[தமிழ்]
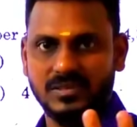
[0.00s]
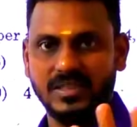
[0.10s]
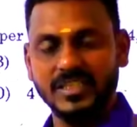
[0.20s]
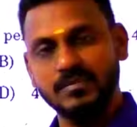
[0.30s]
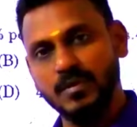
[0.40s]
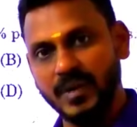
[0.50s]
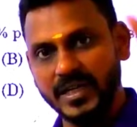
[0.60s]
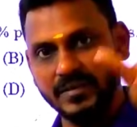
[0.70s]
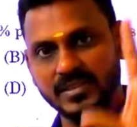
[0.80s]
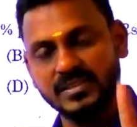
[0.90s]
டெசிமல்
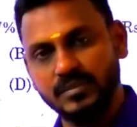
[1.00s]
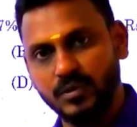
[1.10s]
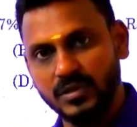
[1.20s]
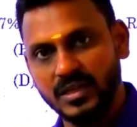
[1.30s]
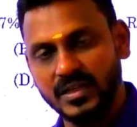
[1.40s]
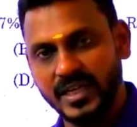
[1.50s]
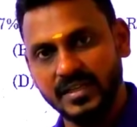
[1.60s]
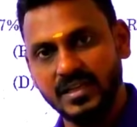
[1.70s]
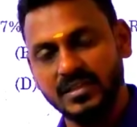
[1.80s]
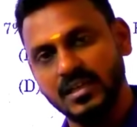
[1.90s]
பாயிண்ட் வச்சு போட்டால்
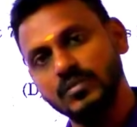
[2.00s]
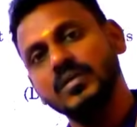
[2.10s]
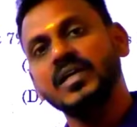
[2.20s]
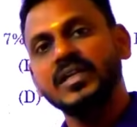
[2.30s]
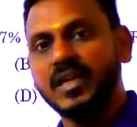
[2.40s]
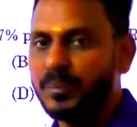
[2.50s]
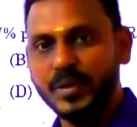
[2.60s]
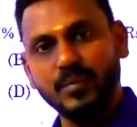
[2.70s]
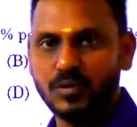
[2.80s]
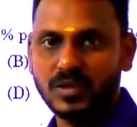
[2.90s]
கேட்டாங்கனாலும் எப்படி
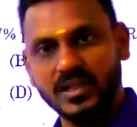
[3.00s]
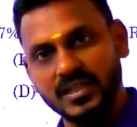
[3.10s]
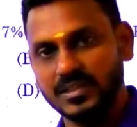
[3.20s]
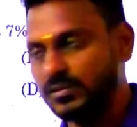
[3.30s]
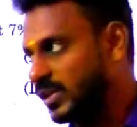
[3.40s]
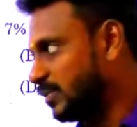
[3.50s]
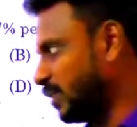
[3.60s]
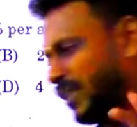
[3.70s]
போடணுங்கிறது நான் சொல்கிறேன் ஓகே